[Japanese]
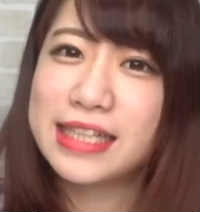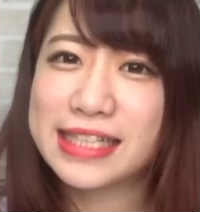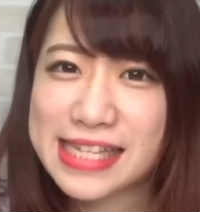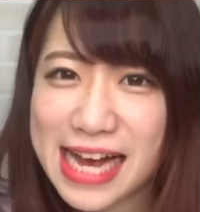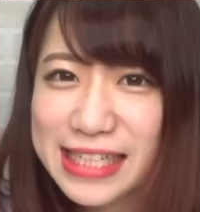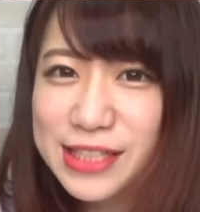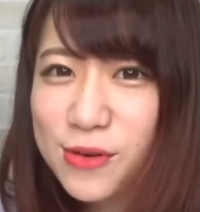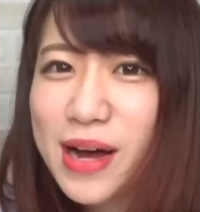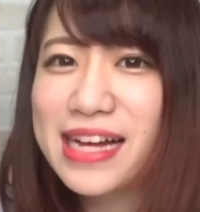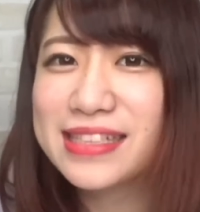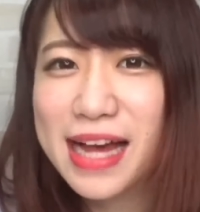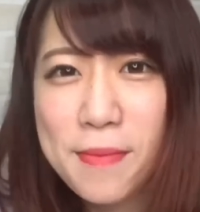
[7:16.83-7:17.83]
で最初
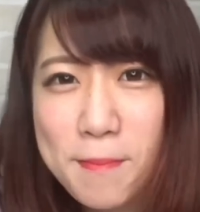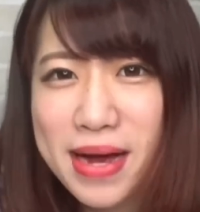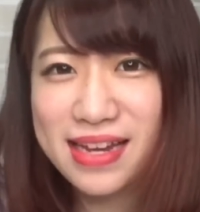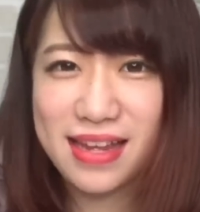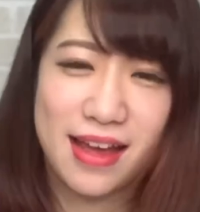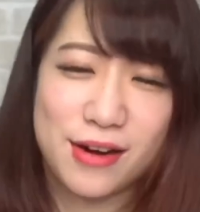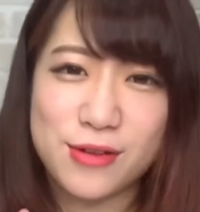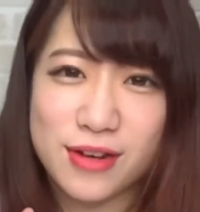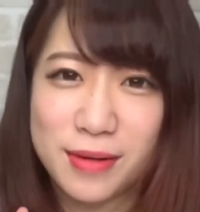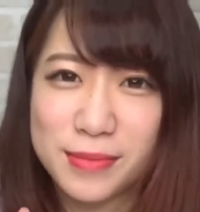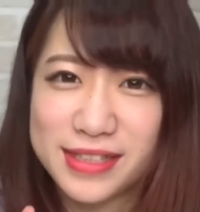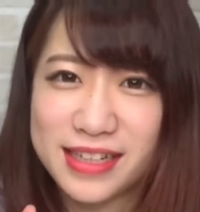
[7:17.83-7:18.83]
は3枚でやるの
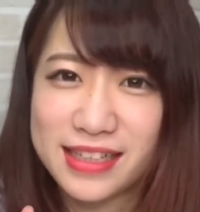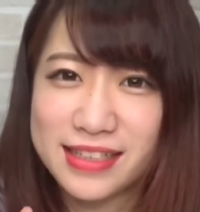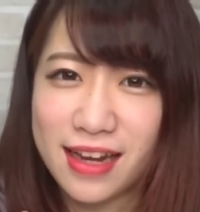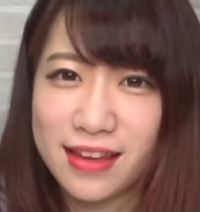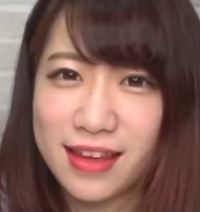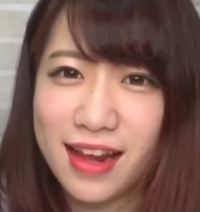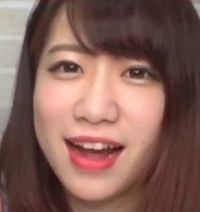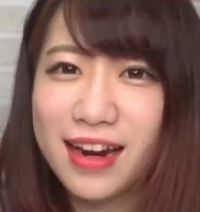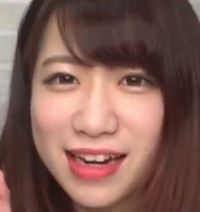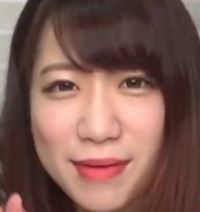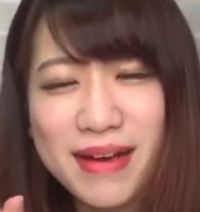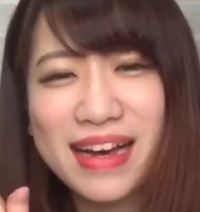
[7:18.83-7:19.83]
が難しかったら
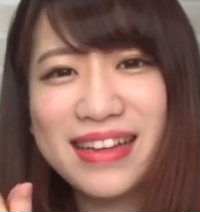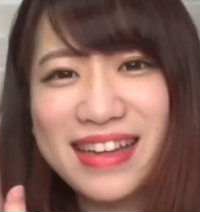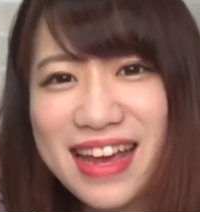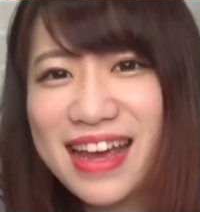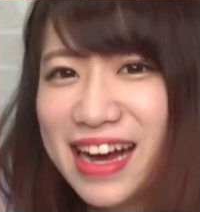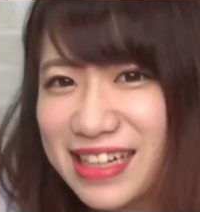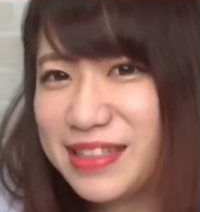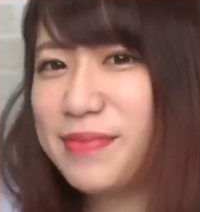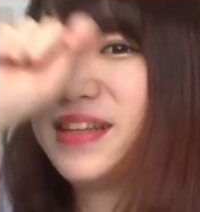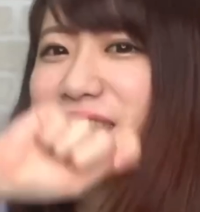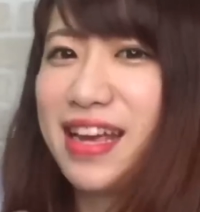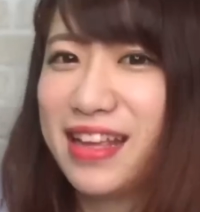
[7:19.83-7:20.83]
2枚で初
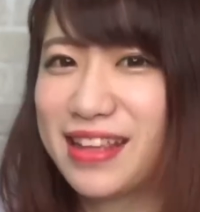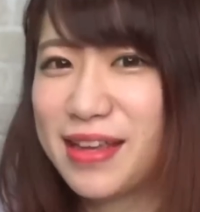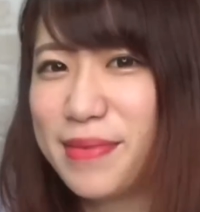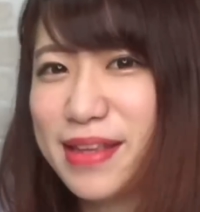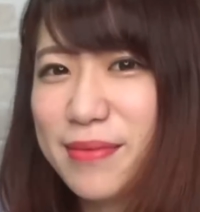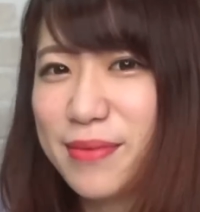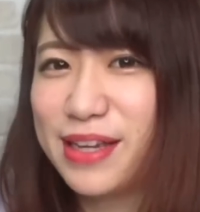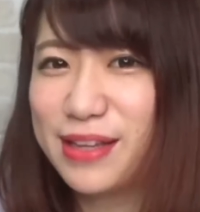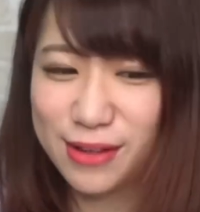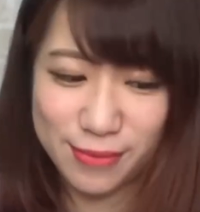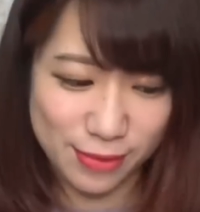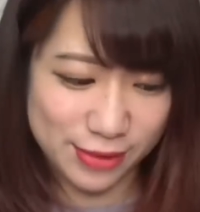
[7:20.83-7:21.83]
めてやってみてもいい
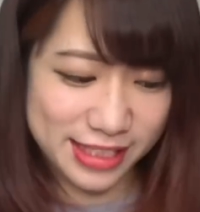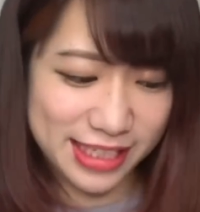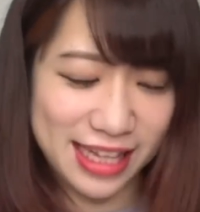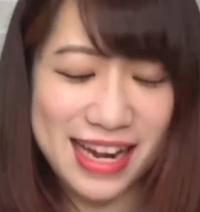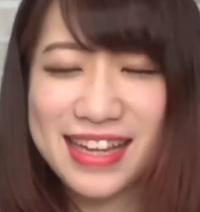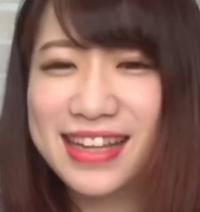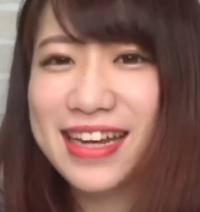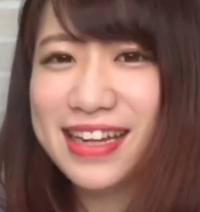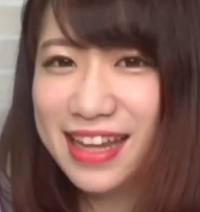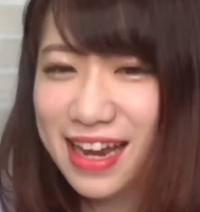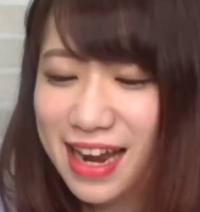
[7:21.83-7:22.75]
と思うし慣れてきた